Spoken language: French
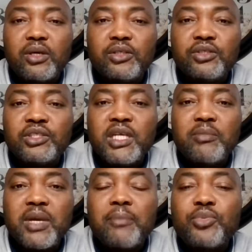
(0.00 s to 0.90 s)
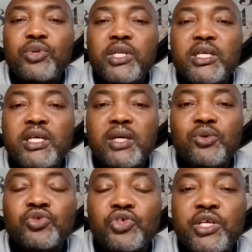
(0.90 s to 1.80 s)
Euh, j'aime rappeler
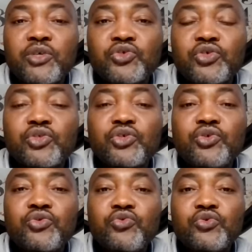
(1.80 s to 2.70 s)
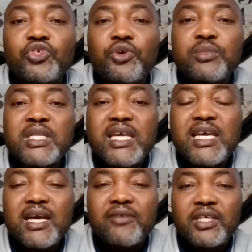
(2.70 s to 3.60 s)
aux uns et aux autres que nous sommes
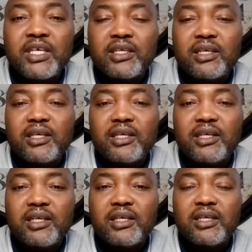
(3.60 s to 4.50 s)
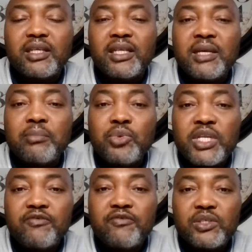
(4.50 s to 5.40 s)
nés avec les monnaies